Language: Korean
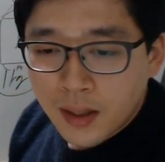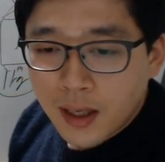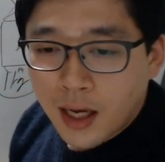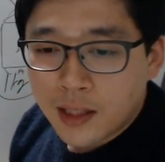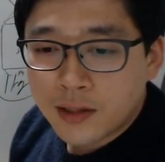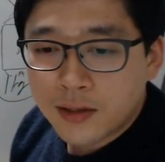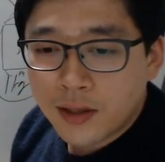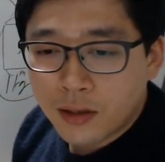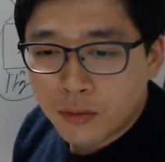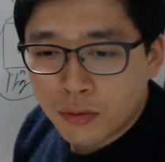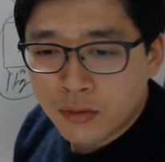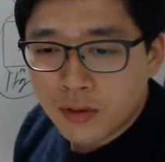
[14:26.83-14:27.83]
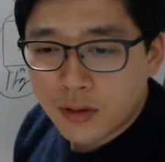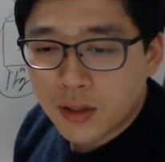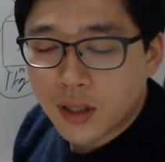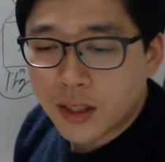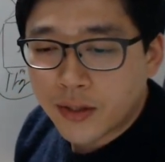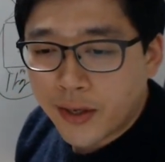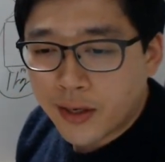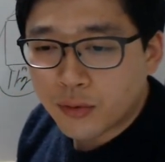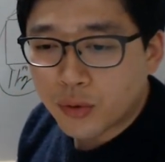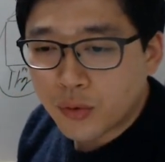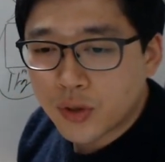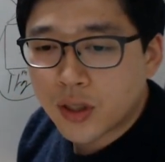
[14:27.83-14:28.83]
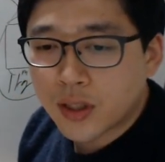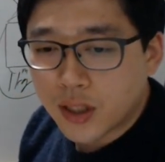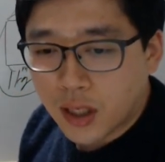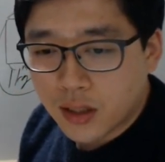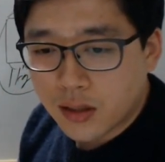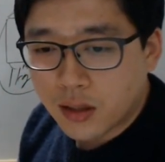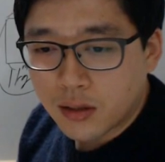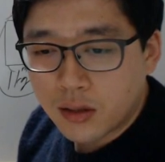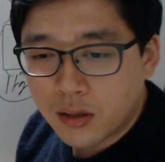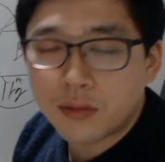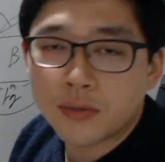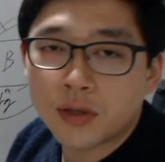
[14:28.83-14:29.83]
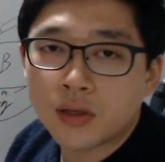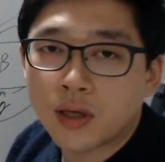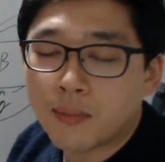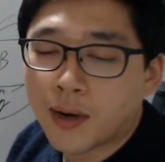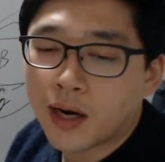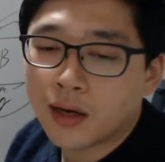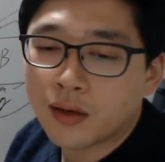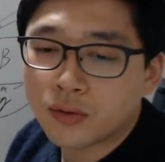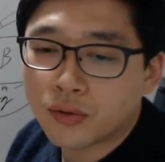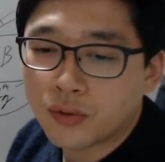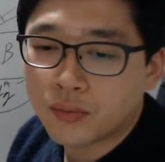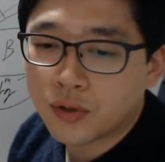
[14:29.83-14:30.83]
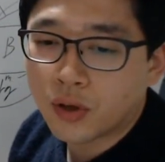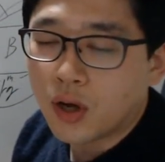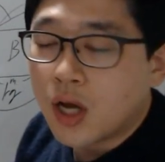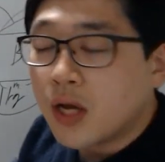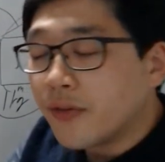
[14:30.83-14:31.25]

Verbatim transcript: 같은 냉동 능력에 대한 동력이 작을 것. 이건 뭐 크게 말할 것도 없죠.